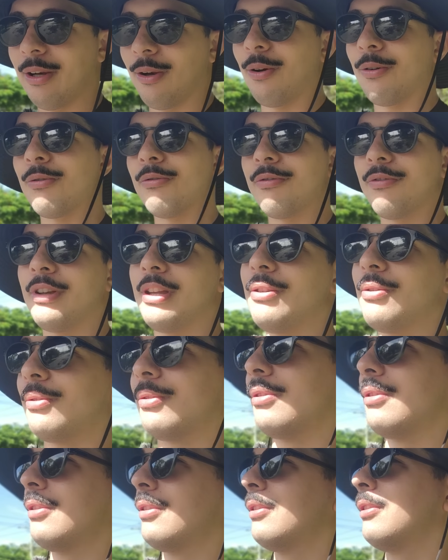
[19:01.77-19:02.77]
logo o vídeo
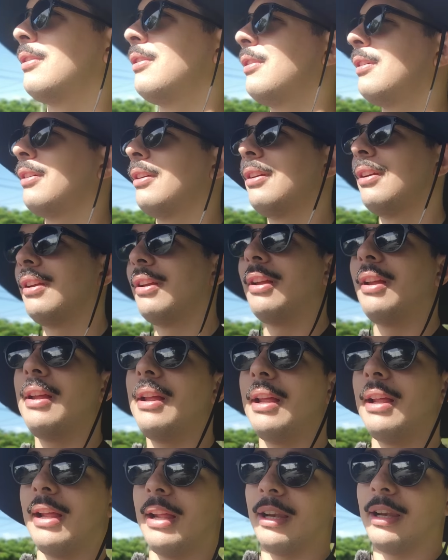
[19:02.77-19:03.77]

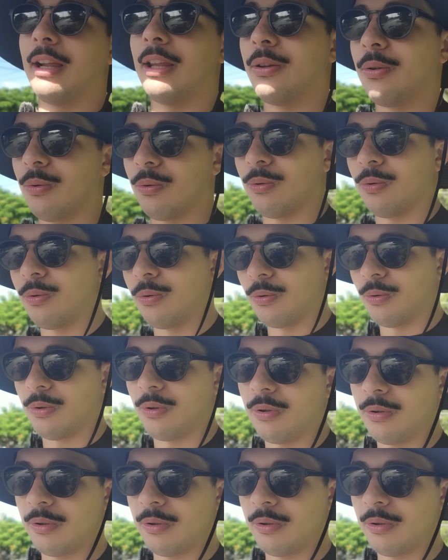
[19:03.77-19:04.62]
lá no,